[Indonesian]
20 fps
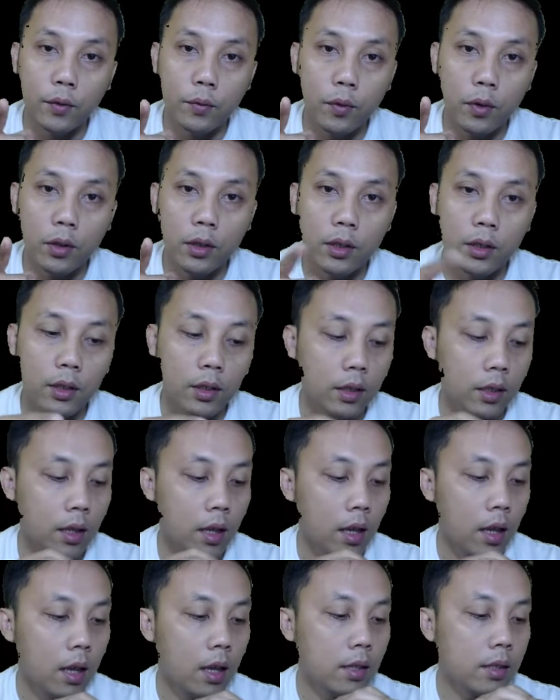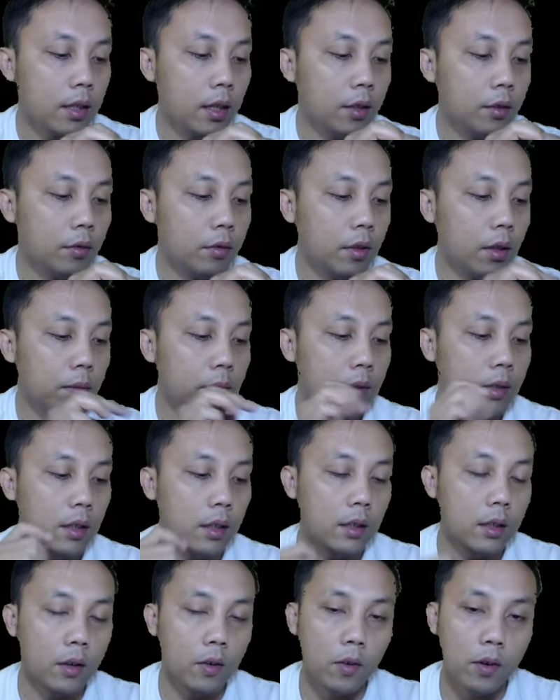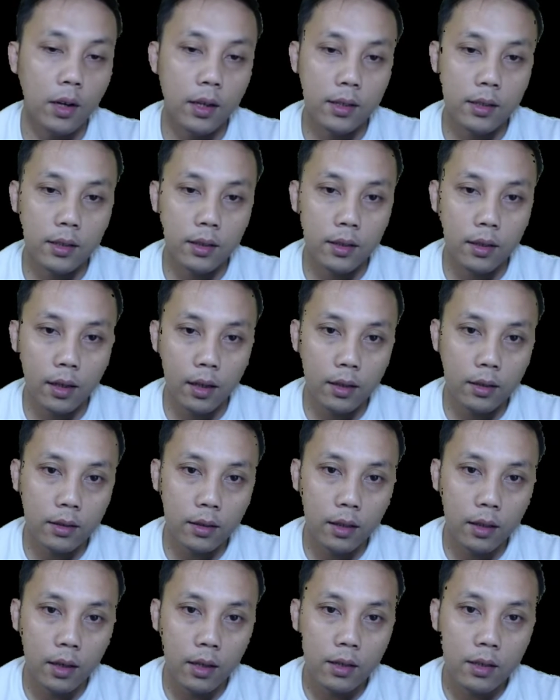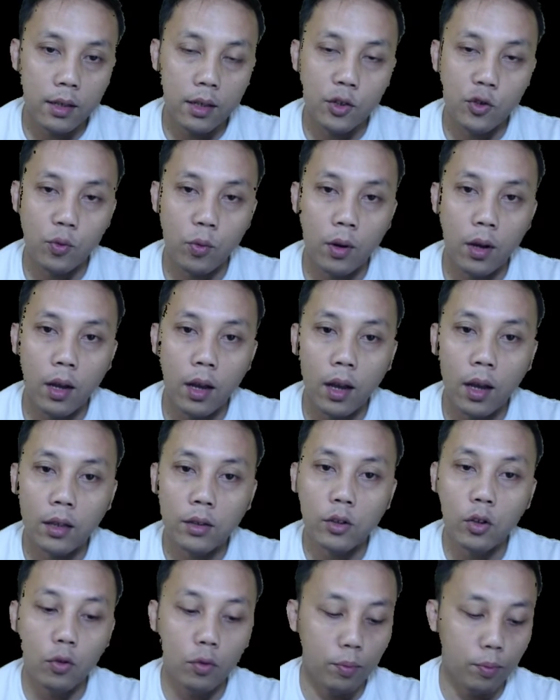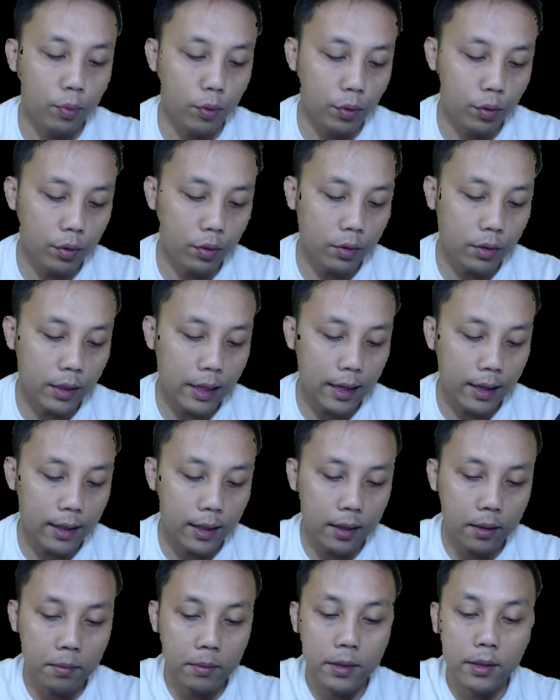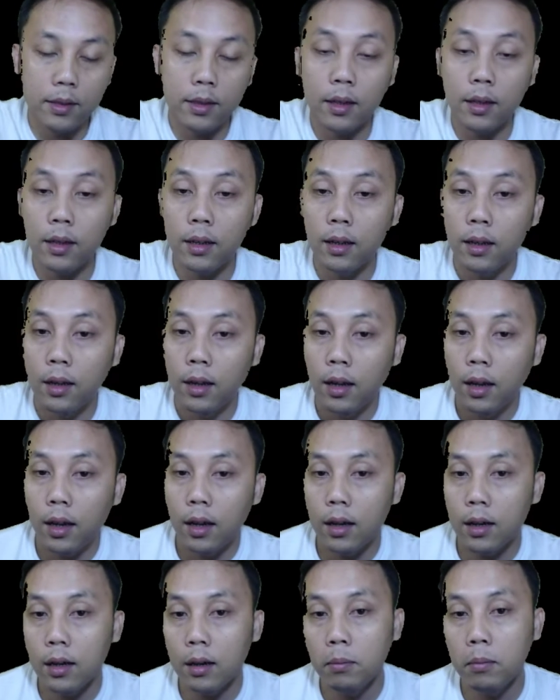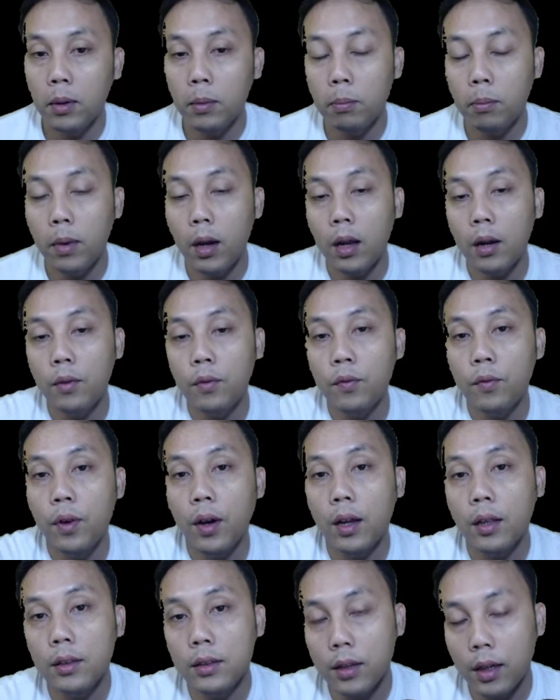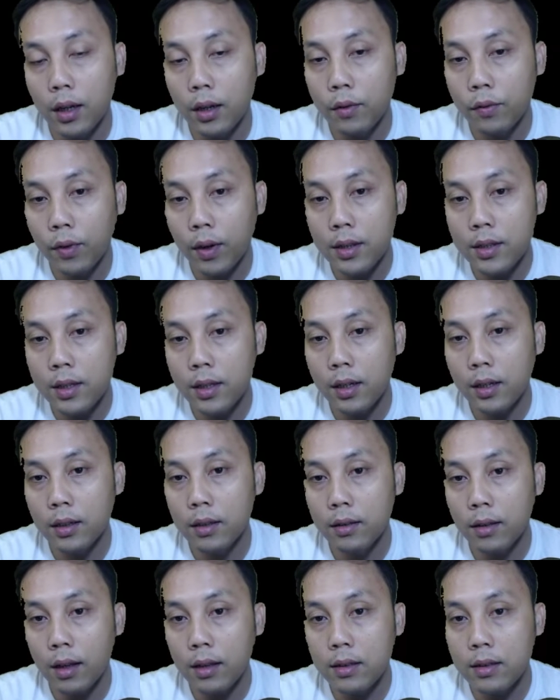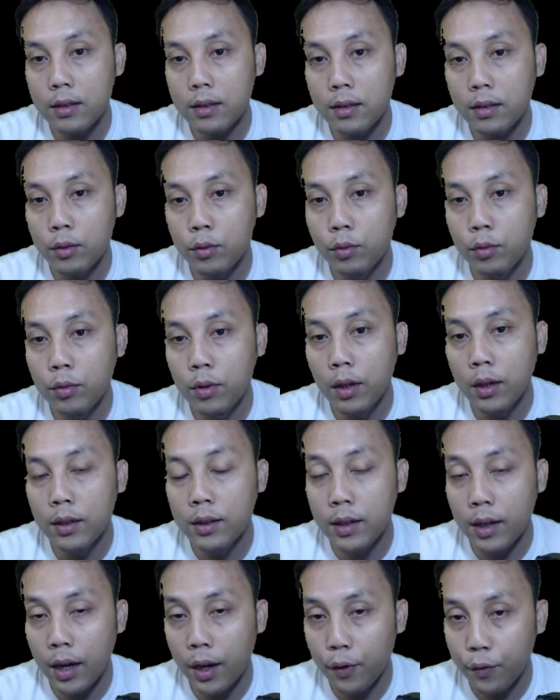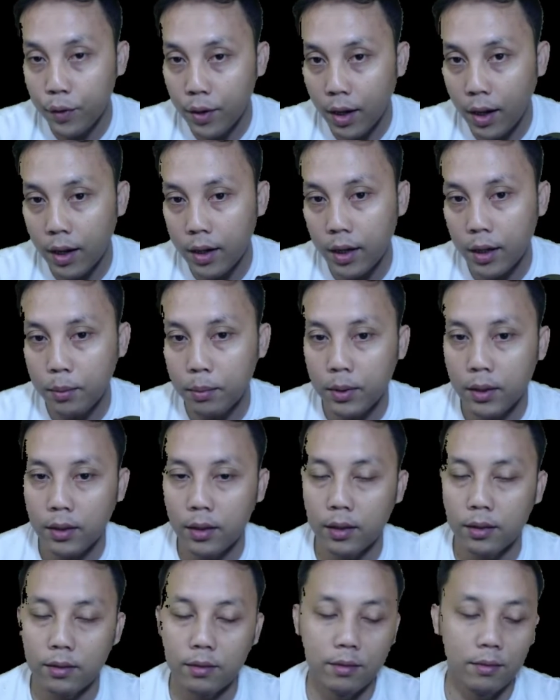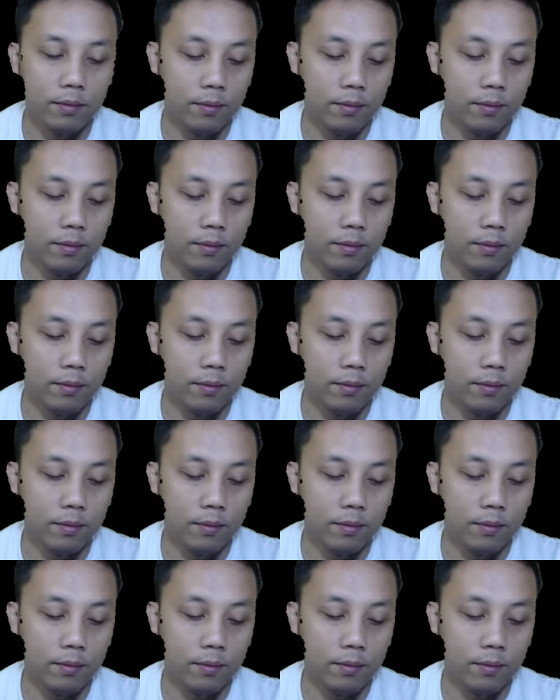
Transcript: handphone ini, saya juga bisa terkoneksi dengan siswa ataupun saya bisa eh, memanfaatkan fasilitas Google Drive yang unlimited.